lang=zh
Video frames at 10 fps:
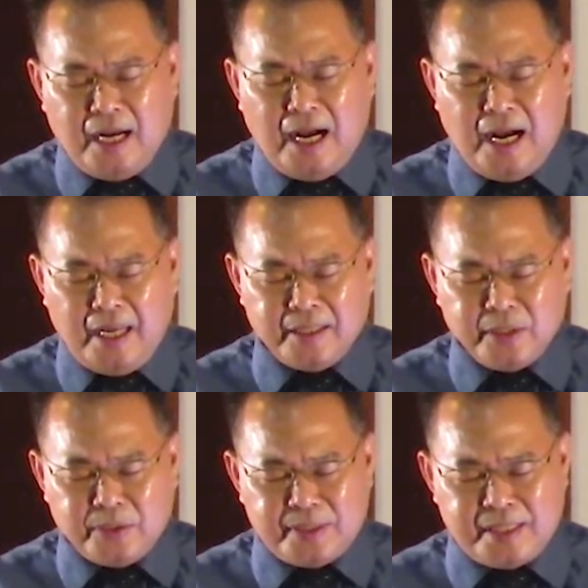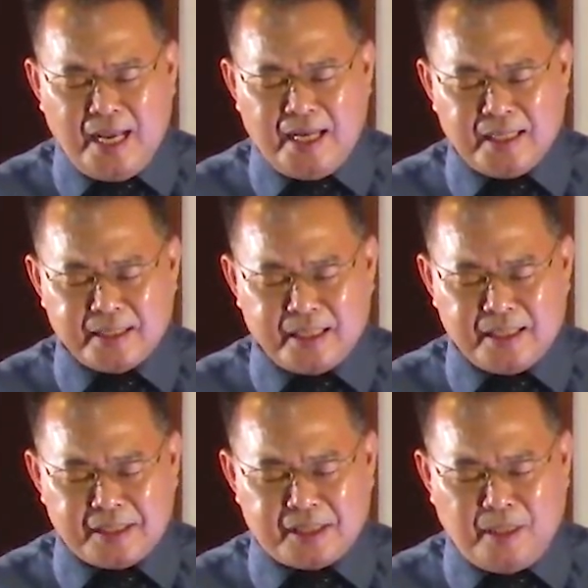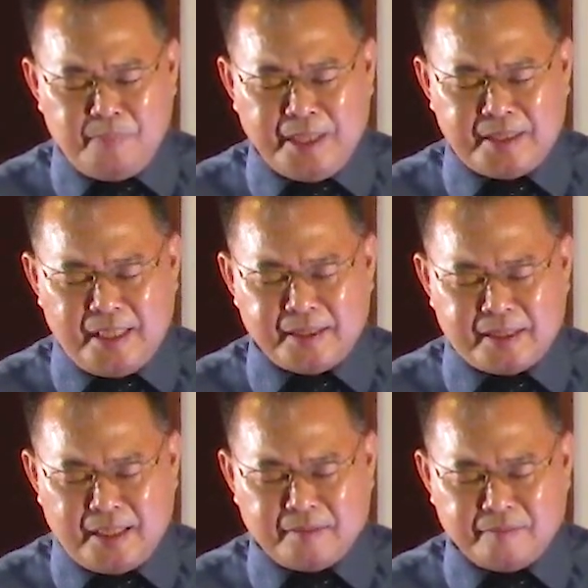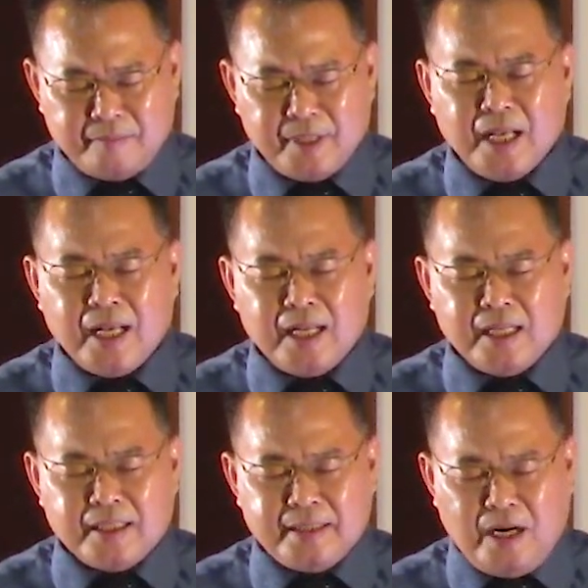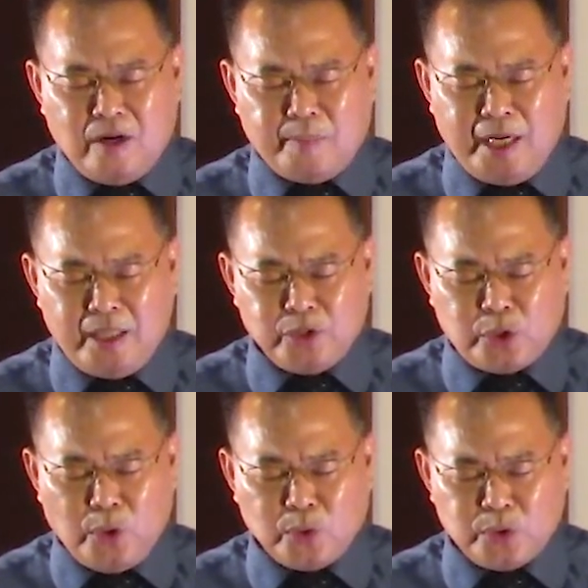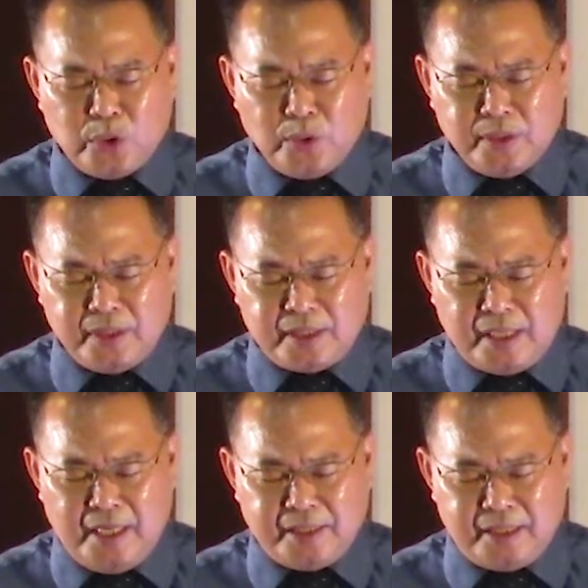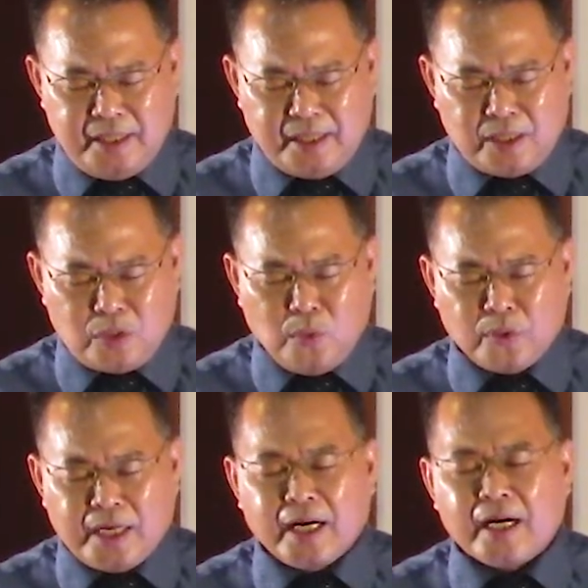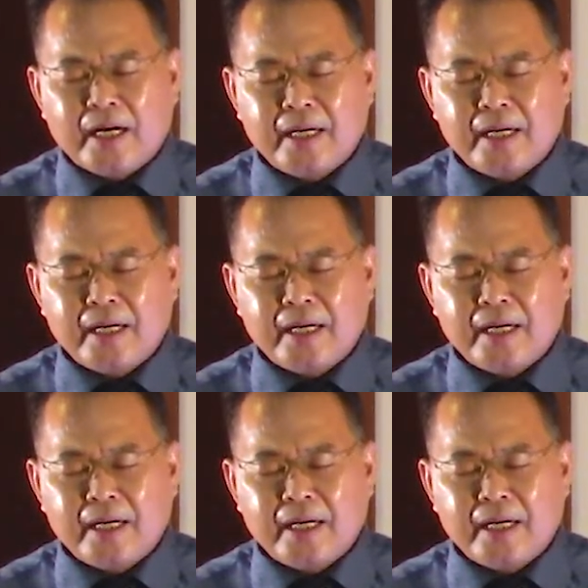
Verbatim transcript: 还有加勒的生命见证，让我们从中学习功课。